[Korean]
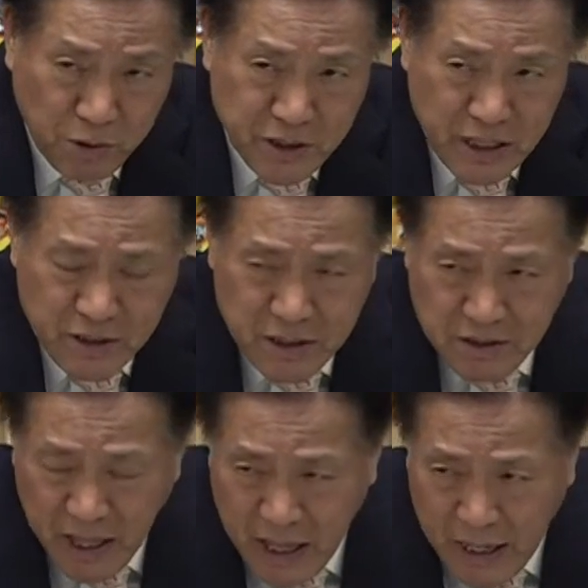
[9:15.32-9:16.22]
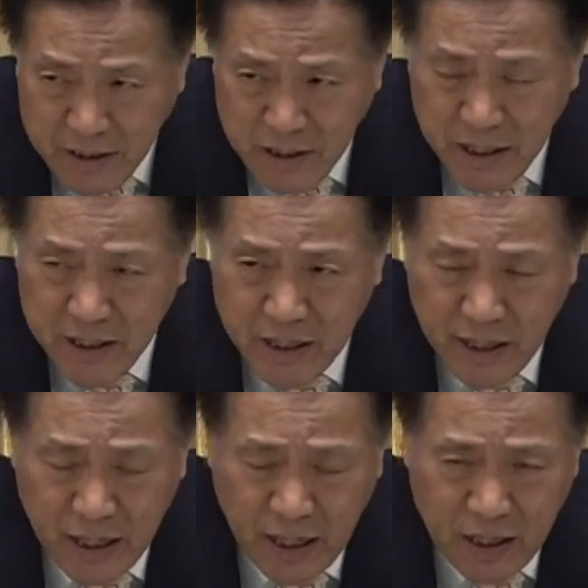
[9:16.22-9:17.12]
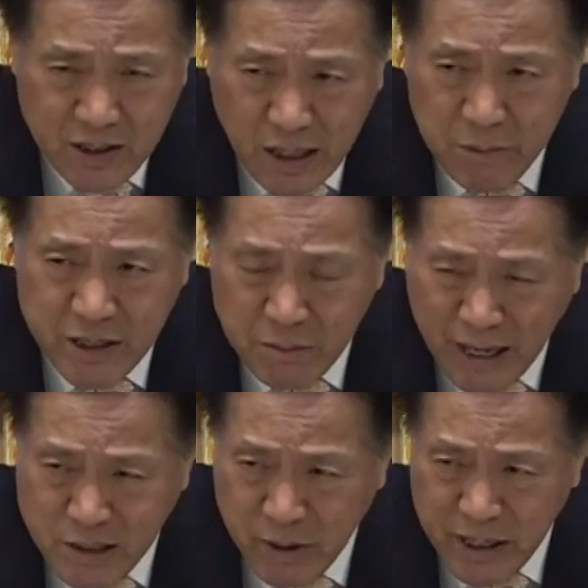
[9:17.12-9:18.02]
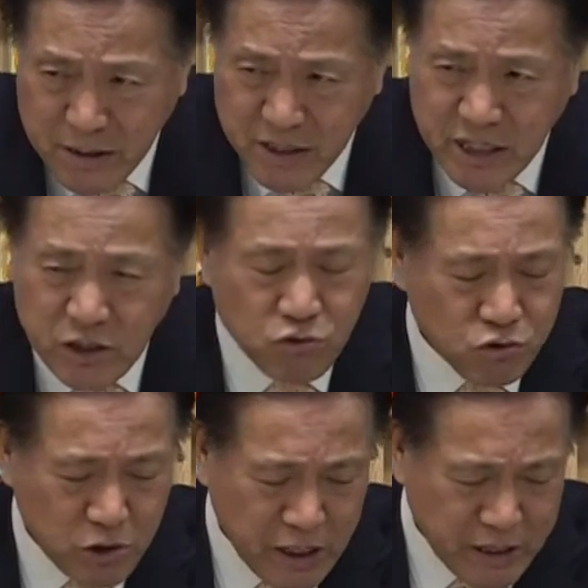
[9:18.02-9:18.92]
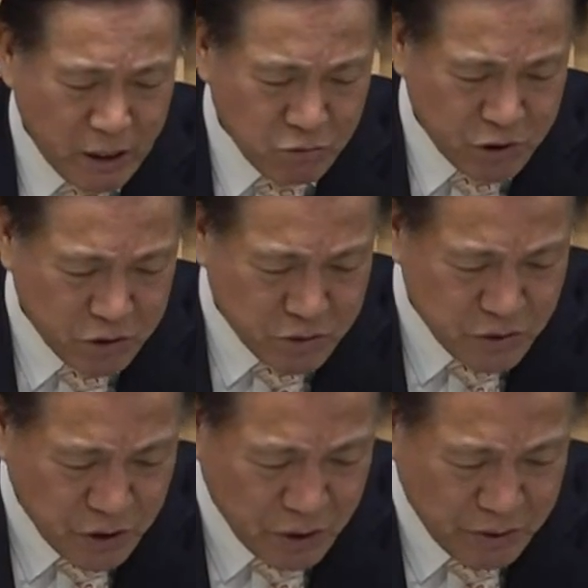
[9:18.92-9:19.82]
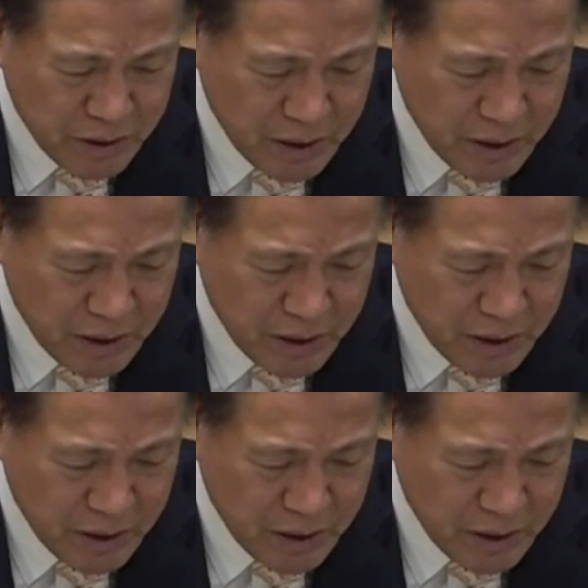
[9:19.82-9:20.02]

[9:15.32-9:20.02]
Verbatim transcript: 번째는 이제 태양을 얘기하다가 그 다음에 이제 마지막에 지구를 얘기하고 있거든요.